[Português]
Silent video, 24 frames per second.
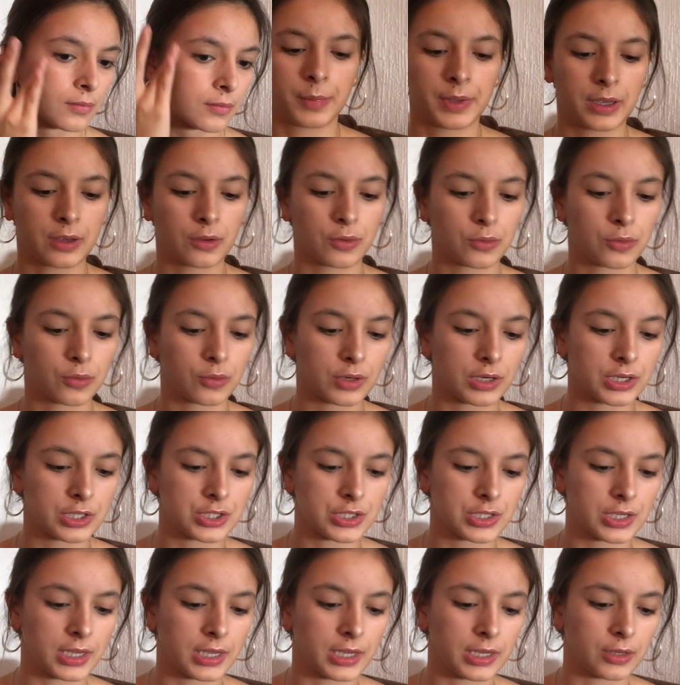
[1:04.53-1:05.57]
Pego é num
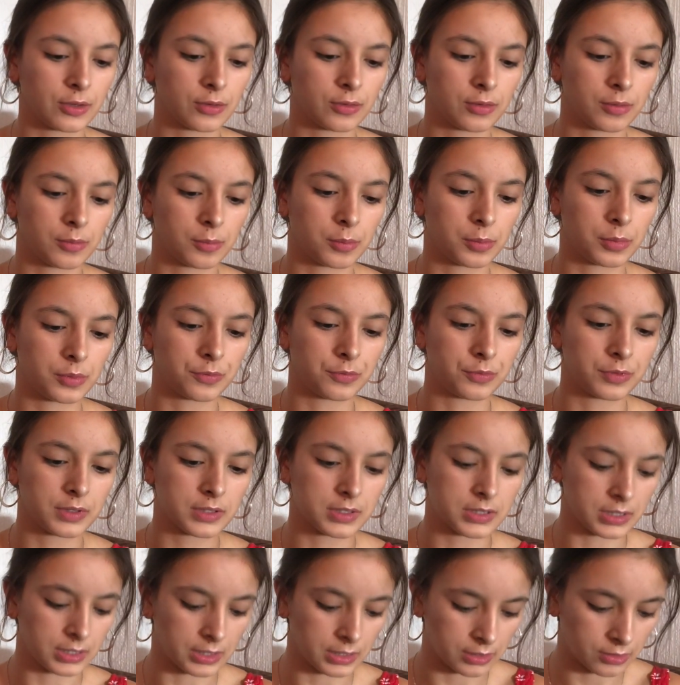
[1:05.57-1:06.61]
castanho para
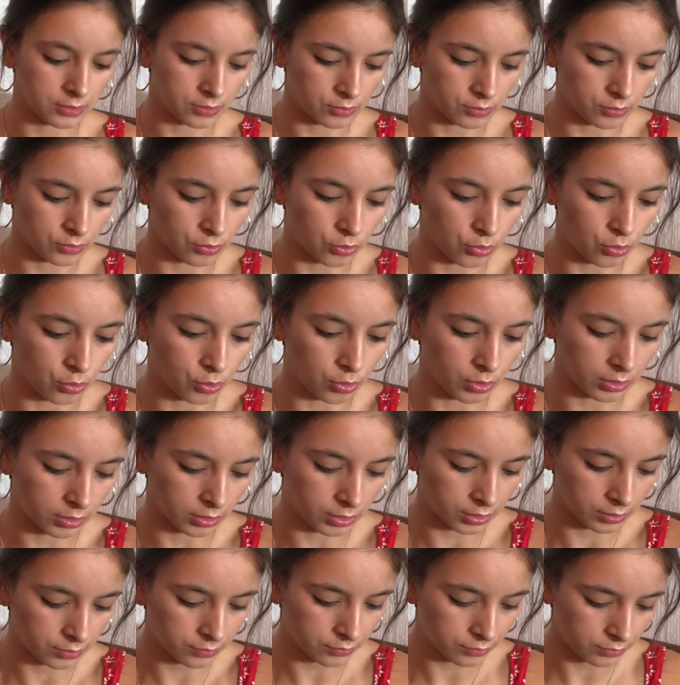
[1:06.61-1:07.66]
fazer o
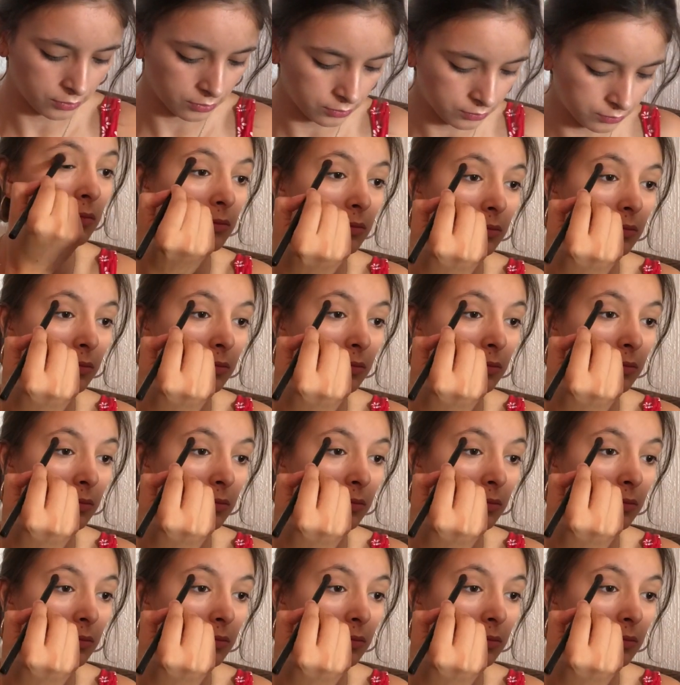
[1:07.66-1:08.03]
côncavo.